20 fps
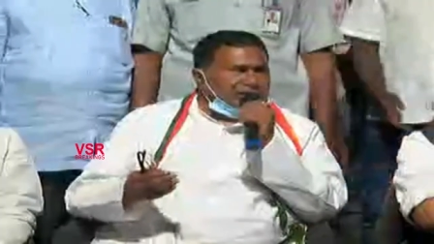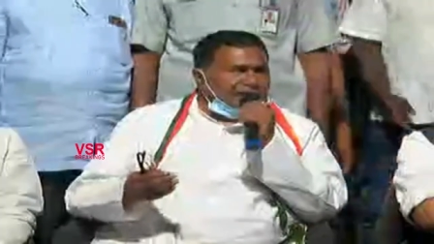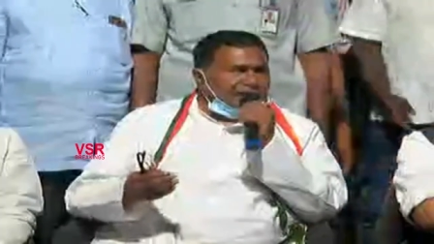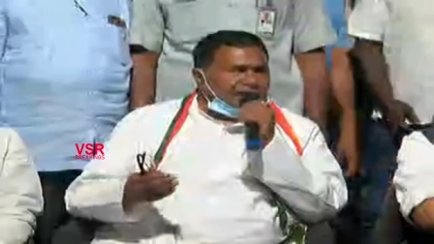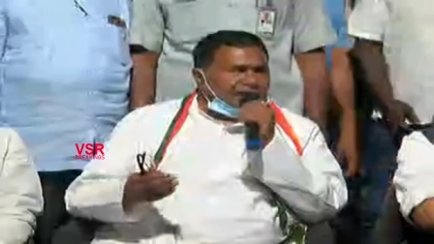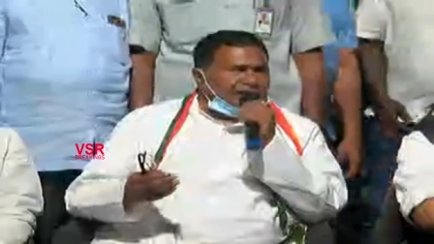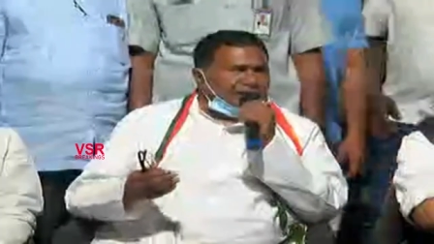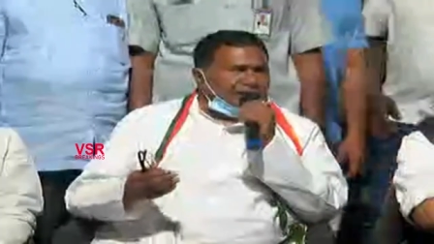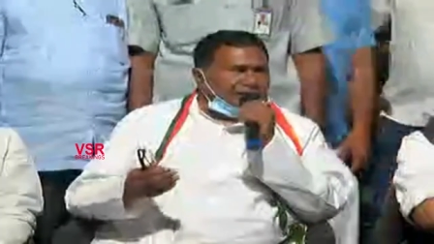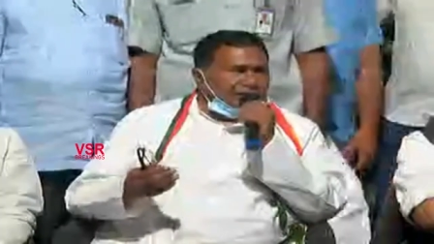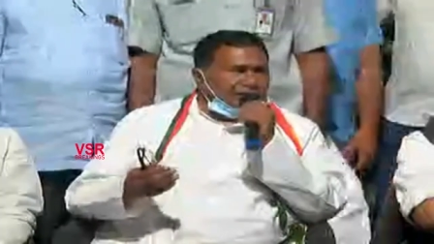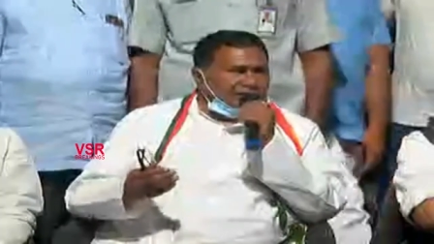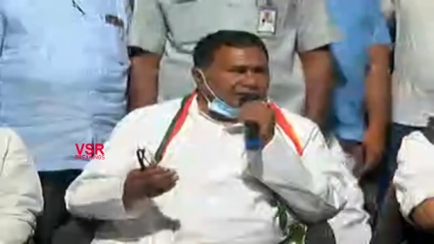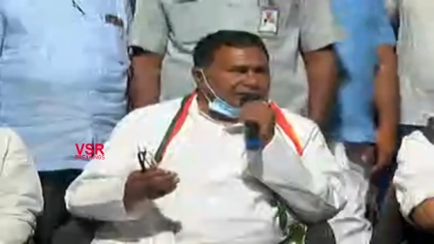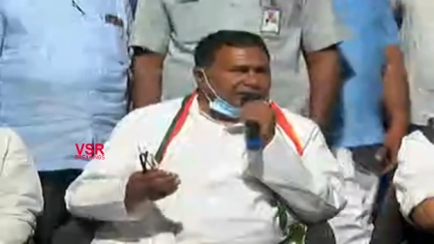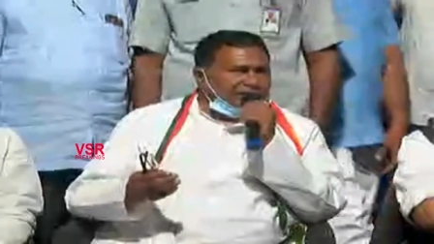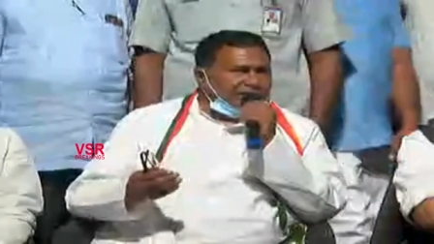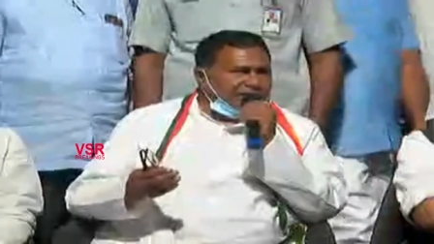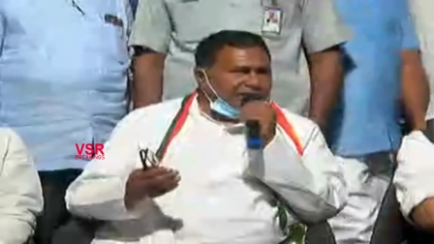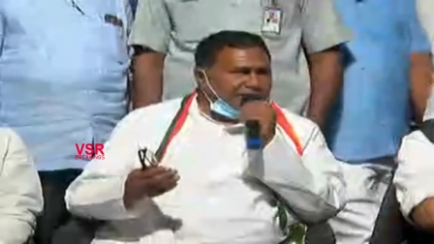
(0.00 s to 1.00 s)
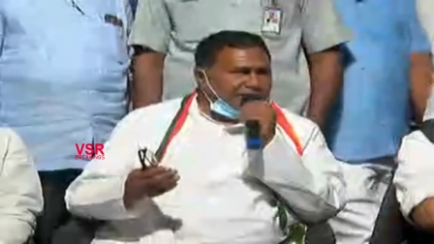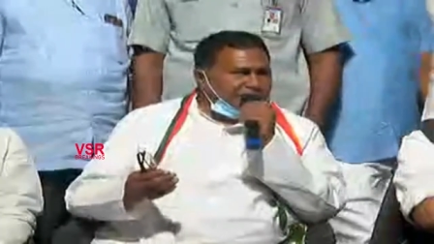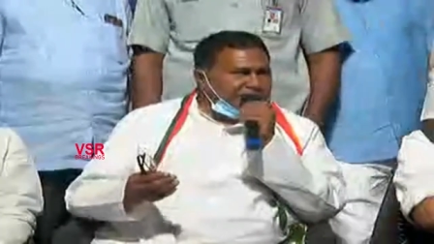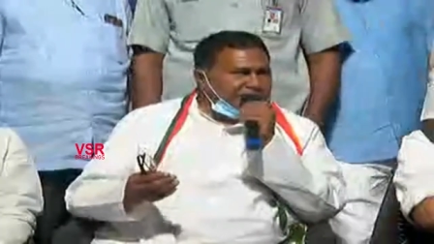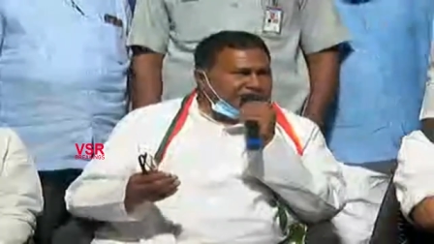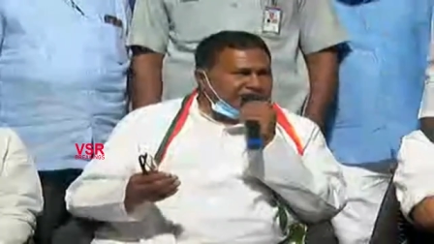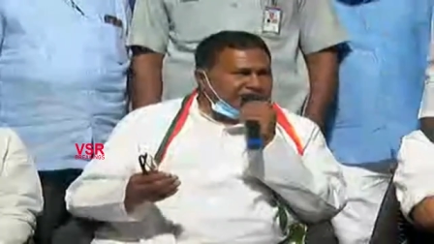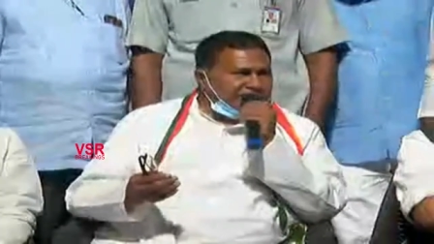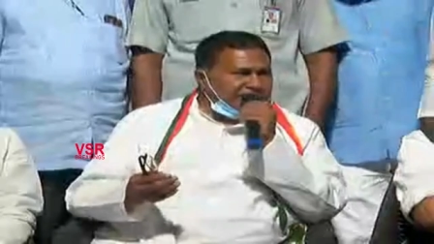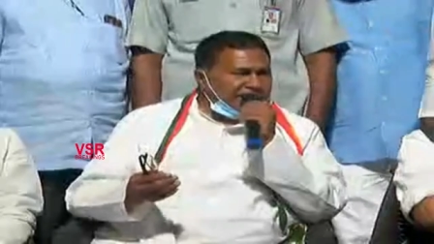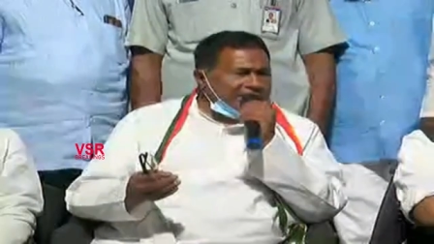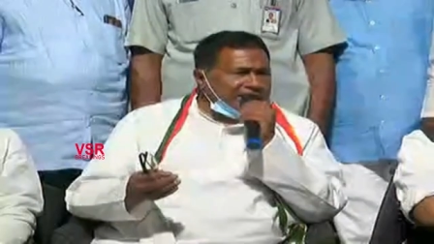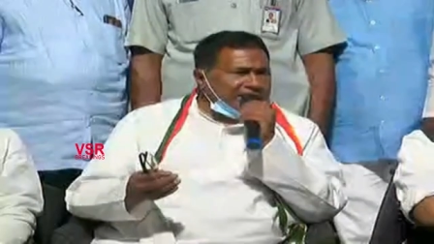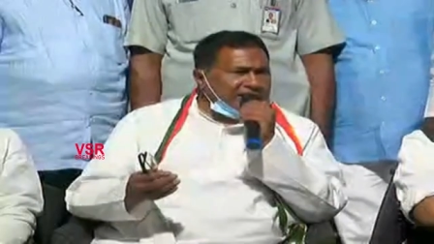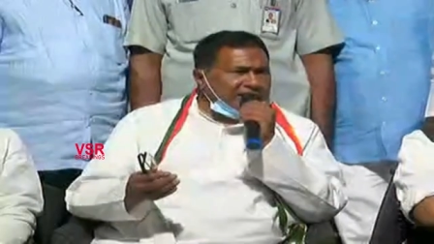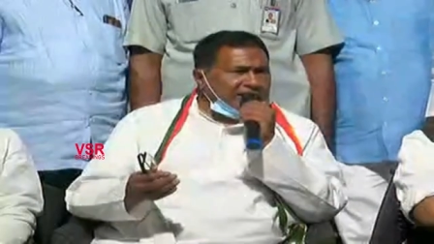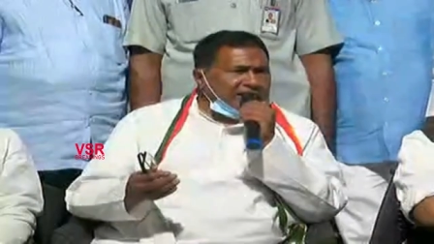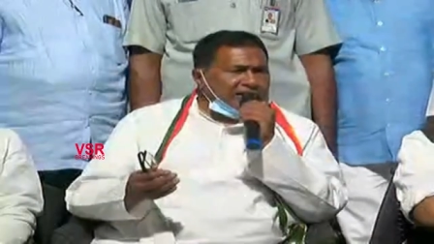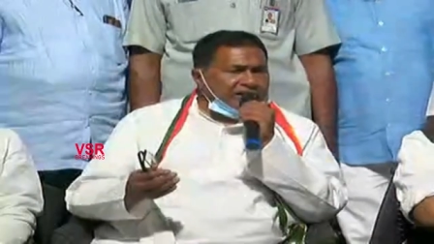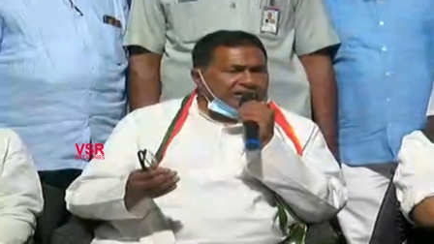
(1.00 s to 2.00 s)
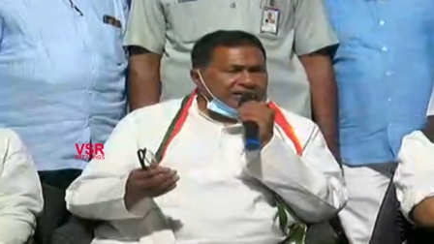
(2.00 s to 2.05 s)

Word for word: కాంగ్రెస్ పార్టీని గెలిపించడానికి